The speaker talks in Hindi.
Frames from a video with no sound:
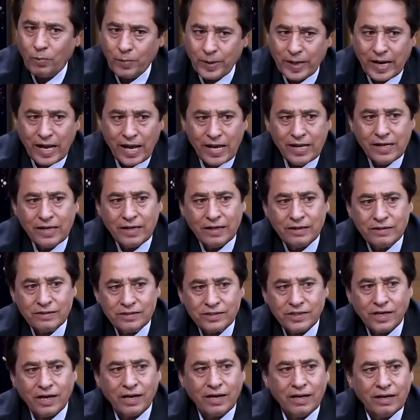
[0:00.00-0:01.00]
वो बनाएंगे इन
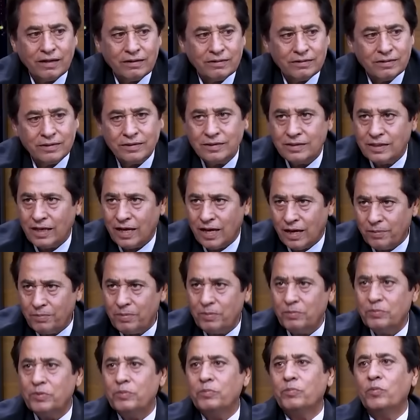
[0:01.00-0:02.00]
जहाँ
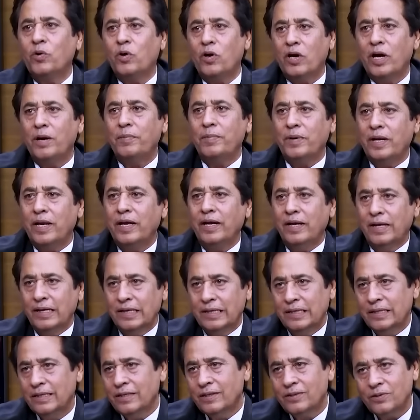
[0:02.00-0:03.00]
भी मुझे मौका मिला
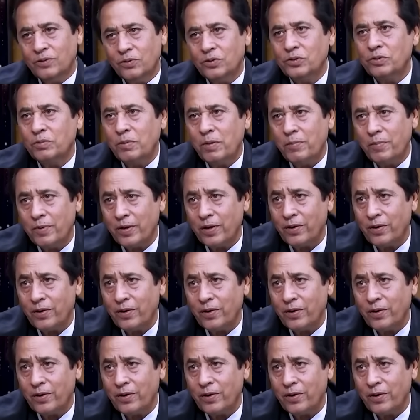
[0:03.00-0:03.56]
तो उसको मैं